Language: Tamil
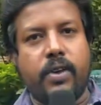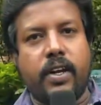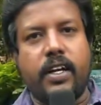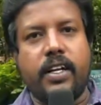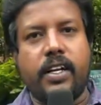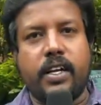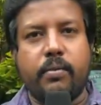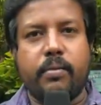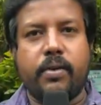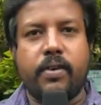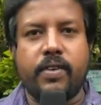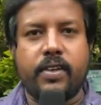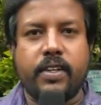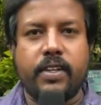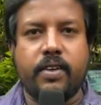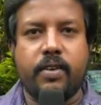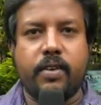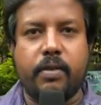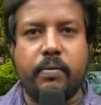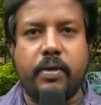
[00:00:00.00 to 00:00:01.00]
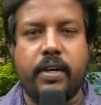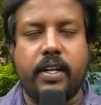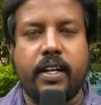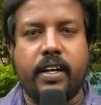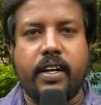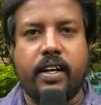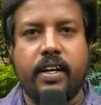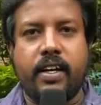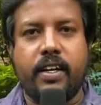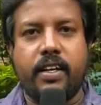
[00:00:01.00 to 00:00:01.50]
ஒரு யங் டீமாக வந்து ஒர்க்
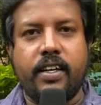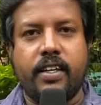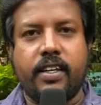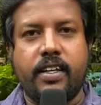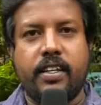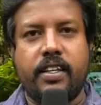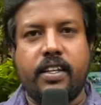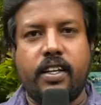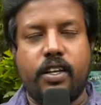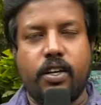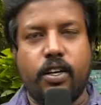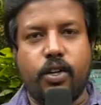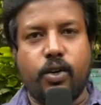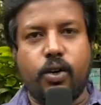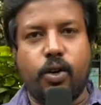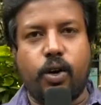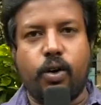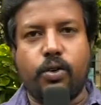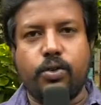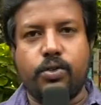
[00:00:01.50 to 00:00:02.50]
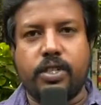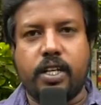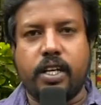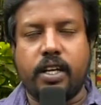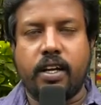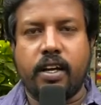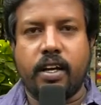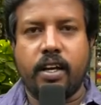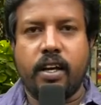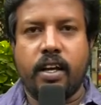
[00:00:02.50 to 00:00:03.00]
பண்ணியிருக்காங்க இதில் ஹீரோ
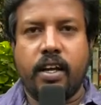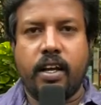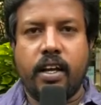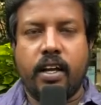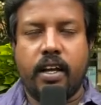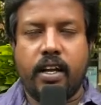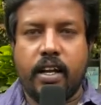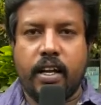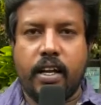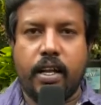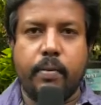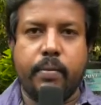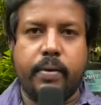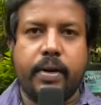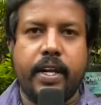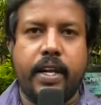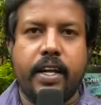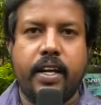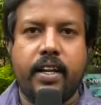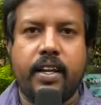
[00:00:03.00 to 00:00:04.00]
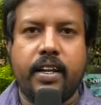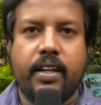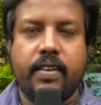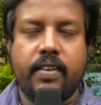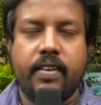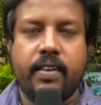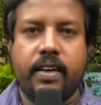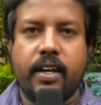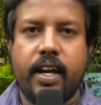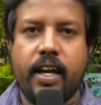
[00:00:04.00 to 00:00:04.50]
கௌசிக் நல்லா பண்ணியிருக்காரு
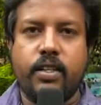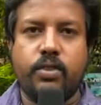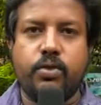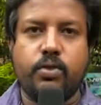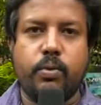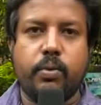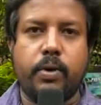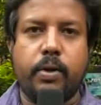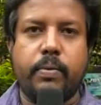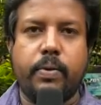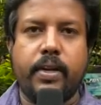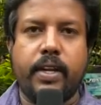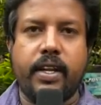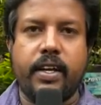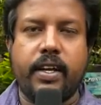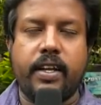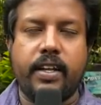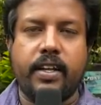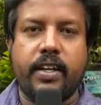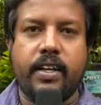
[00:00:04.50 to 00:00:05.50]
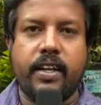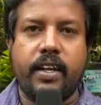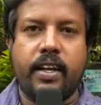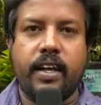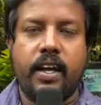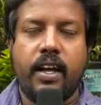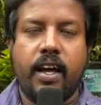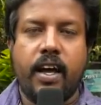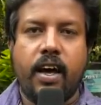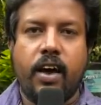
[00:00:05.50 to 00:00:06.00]
டான்ஸ் சூப்பராக பண்ணியிருக்காரு
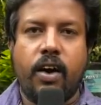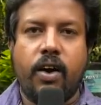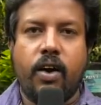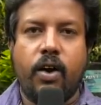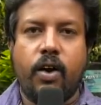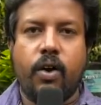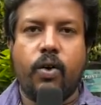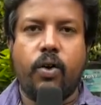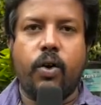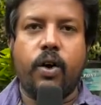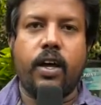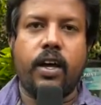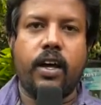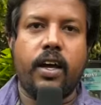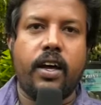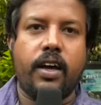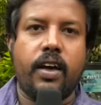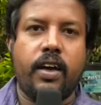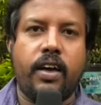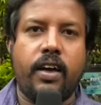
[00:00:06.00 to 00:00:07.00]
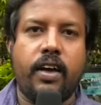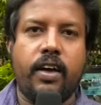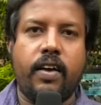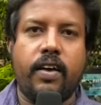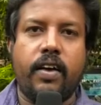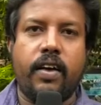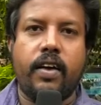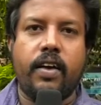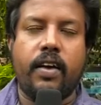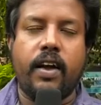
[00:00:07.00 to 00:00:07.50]
அவரோட
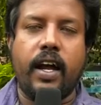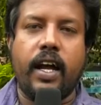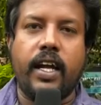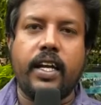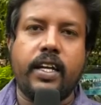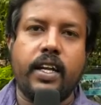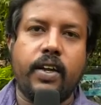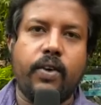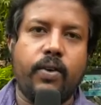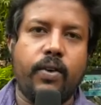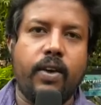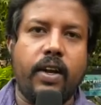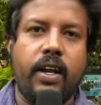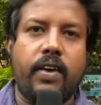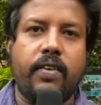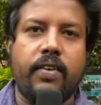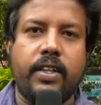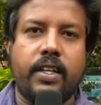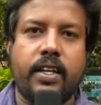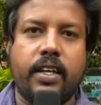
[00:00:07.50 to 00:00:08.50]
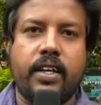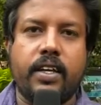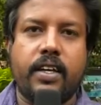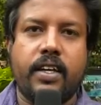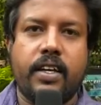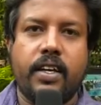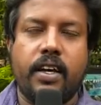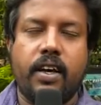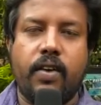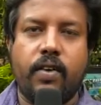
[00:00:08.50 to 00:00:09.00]
ஆக்டிங்கும் நல்லா வந்திருக்கு
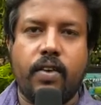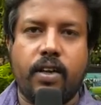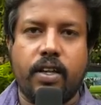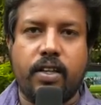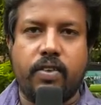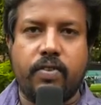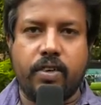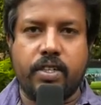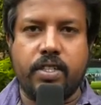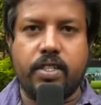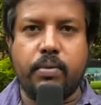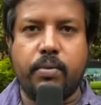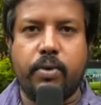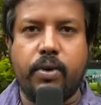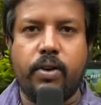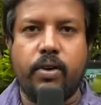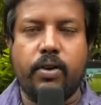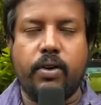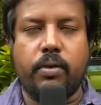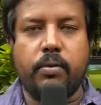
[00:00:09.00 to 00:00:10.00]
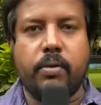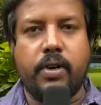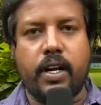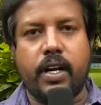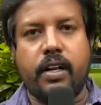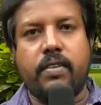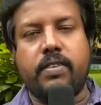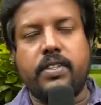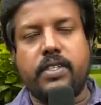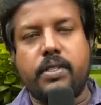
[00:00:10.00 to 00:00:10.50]
அவருக்கு இது ஃபஸ்ட்டு படம் பட்
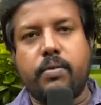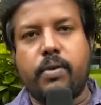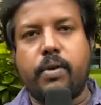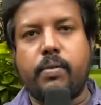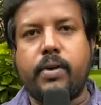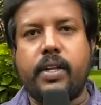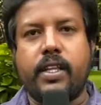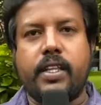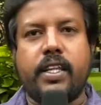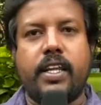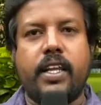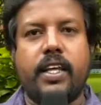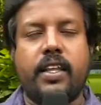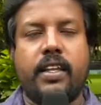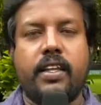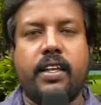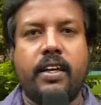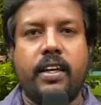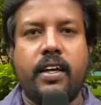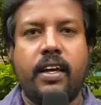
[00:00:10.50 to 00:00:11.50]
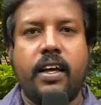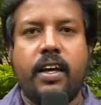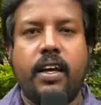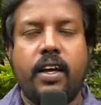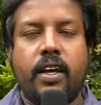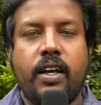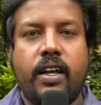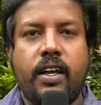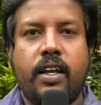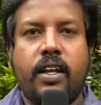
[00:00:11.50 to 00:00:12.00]
ஆனால் ஃபஸ்ட்டு படம் மாதிரி தெரியாது
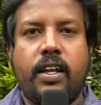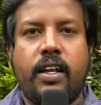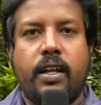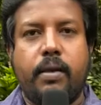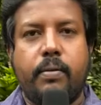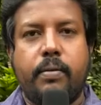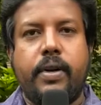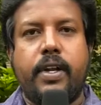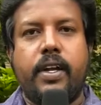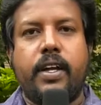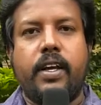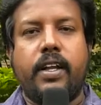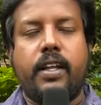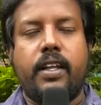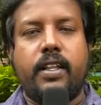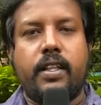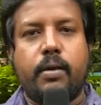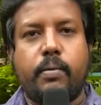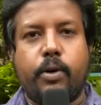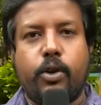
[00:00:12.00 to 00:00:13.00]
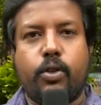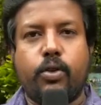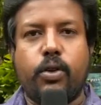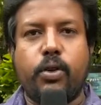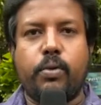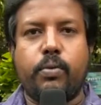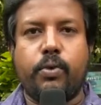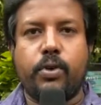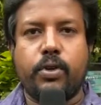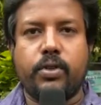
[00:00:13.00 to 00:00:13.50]
நல்லா பண்ணியிருக்காரு இந்த
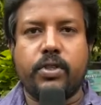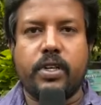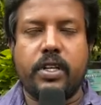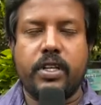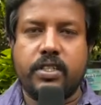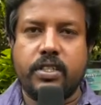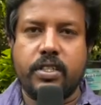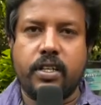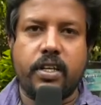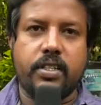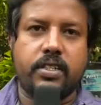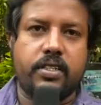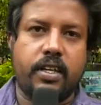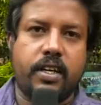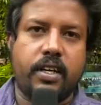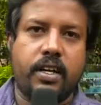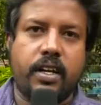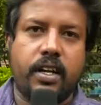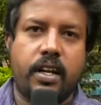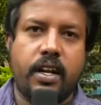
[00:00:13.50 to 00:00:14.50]
படத்தோட ப்ரொடியூசர் ரிசிராஜ் சார்